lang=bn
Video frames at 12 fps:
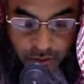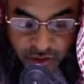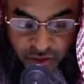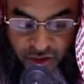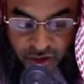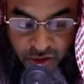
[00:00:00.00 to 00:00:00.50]

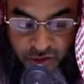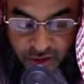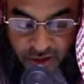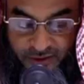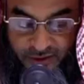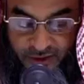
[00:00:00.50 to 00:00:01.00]
সন্ন্যত
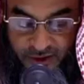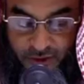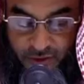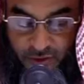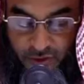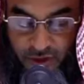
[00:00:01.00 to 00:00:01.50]
সালাতে কি
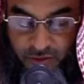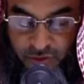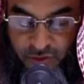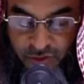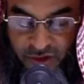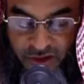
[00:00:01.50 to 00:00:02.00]
রসুল্লাহ
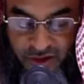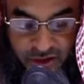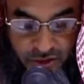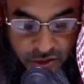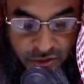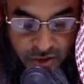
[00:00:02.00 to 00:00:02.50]
কোনো
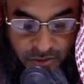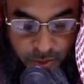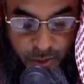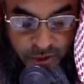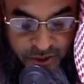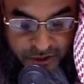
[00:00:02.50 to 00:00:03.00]
নির্দিষ্ট সুরা
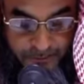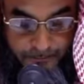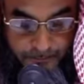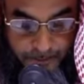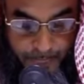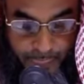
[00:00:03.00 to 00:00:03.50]
পড়তেন
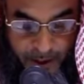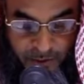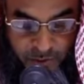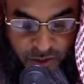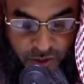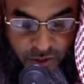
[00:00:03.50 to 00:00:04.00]

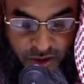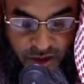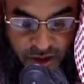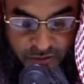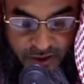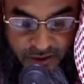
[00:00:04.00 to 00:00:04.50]
এমন সহি
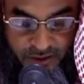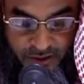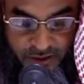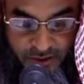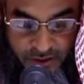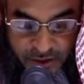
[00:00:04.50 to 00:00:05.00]
রেওয়ায়ত
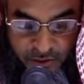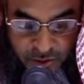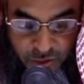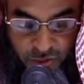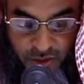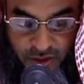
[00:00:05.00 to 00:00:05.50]
আছে যেমন
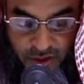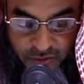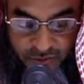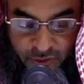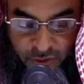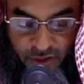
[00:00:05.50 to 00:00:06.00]
সুরা
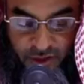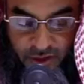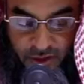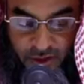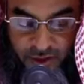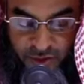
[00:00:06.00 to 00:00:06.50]
কাফেরুন
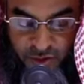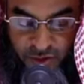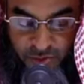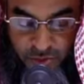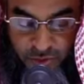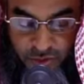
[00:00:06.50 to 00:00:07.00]
এখলাস
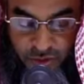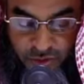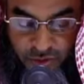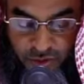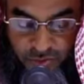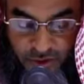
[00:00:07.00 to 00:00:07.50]
অনুরূপ যদি
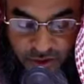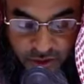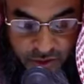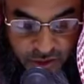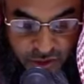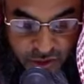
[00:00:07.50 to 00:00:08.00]
কোনো ব্যক্তি
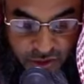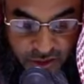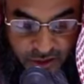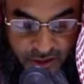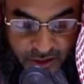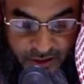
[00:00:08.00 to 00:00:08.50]

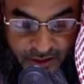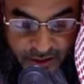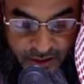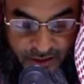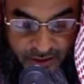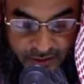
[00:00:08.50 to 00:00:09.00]
সন্ন্যতের এক
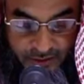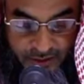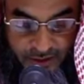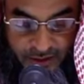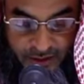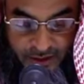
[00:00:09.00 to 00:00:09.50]
রাখাতে
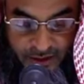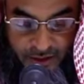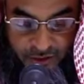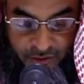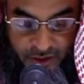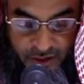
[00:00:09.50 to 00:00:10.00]

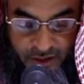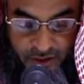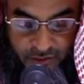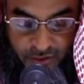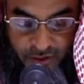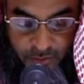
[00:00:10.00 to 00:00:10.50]
একসাথে কয়েকটি
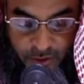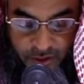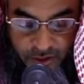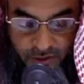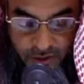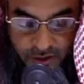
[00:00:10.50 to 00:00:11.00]
সুরা পড়ে
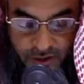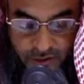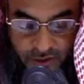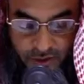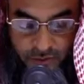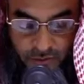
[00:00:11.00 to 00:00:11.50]
তাহলে কি
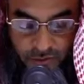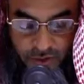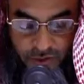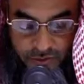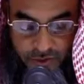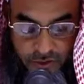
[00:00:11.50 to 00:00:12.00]
সলাৎ শুদ্ধ
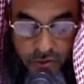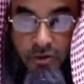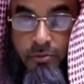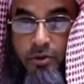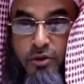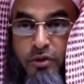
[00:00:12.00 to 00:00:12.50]
হবে
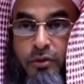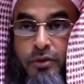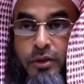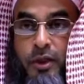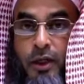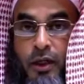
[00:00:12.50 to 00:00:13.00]
দুটি প্রশ্ন
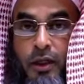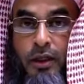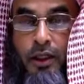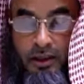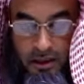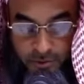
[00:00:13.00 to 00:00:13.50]
করেছে
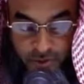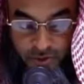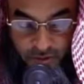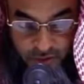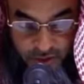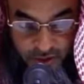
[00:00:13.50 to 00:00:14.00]
একটি
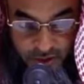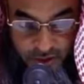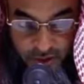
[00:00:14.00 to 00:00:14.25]
প্রশ্ন হচ্ছে